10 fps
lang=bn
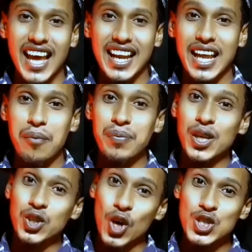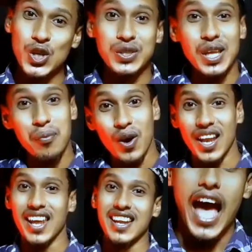তার আগে আপনি দর্শকদের
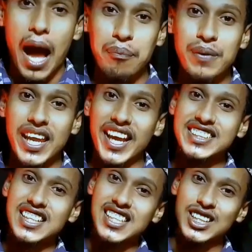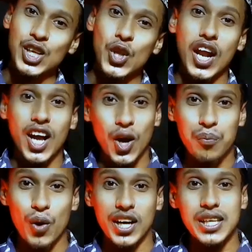বলেন আপনি এক্সের সাথে ধরা
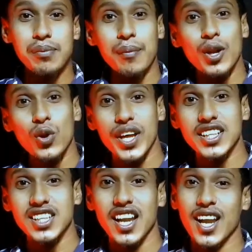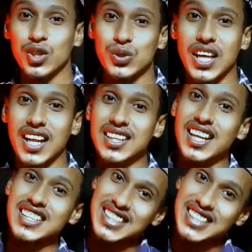খাওয়ার পর কিভাবে লুকিয়েছিলেন এত তাড়াতাড়ি